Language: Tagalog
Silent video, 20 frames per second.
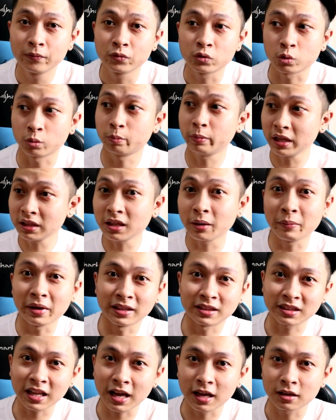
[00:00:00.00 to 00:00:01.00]
So,
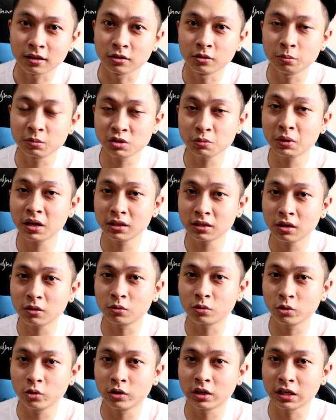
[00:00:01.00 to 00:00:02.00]
benta-benta. Yung mas maganda
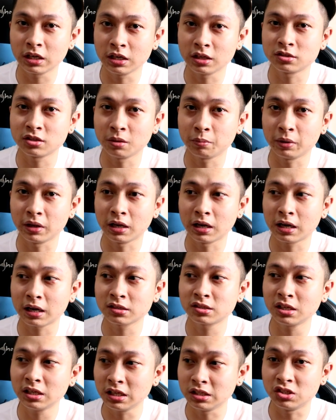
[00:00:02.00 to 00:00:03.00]
kung yun ang iisipin nila
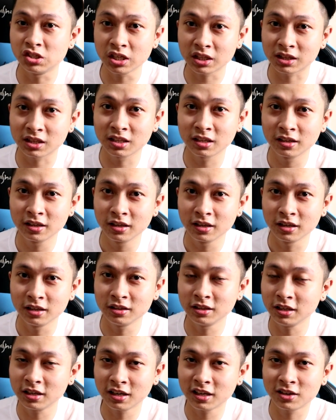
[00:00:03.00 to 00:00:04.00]
kasi legit
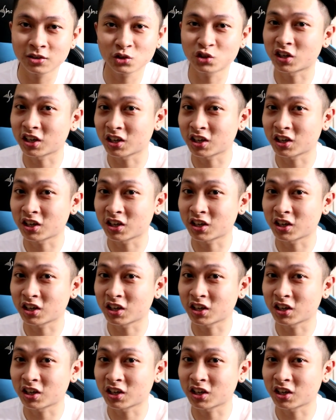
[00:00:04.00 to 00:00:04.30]
hindi recruit